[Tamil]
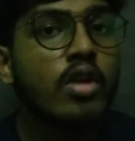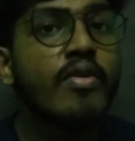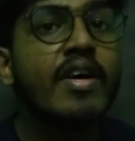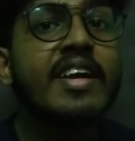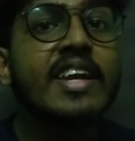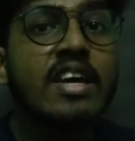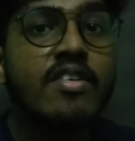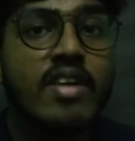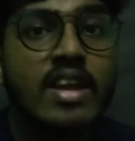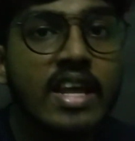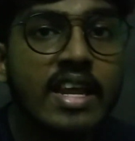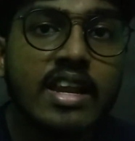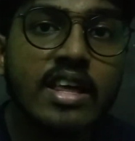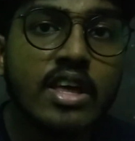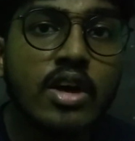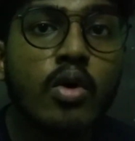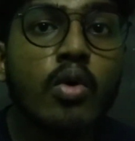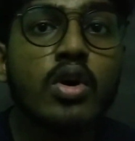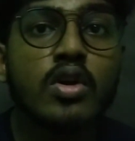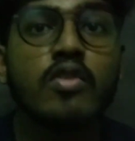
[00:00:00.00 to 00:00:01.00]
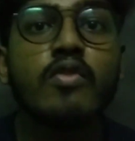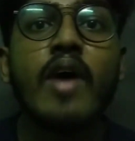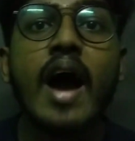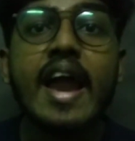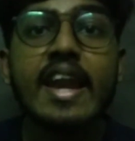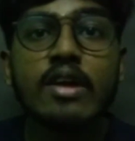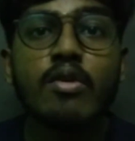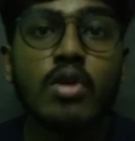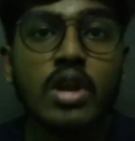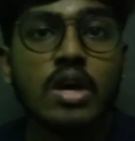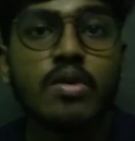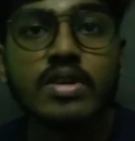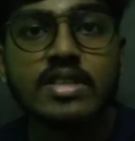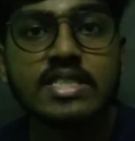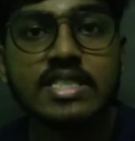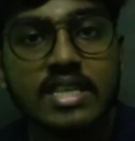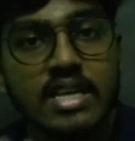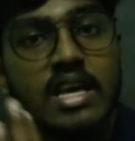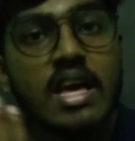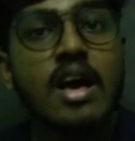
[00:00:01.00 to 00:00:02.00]
ஒரு வெட்ட வெளியிலையோ ஒரு வேன்குள்ளேயோ
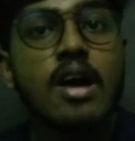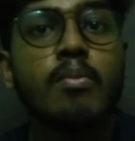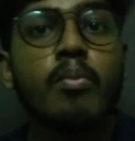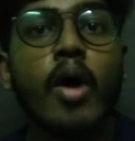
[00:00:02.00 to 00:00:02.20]
வச்சு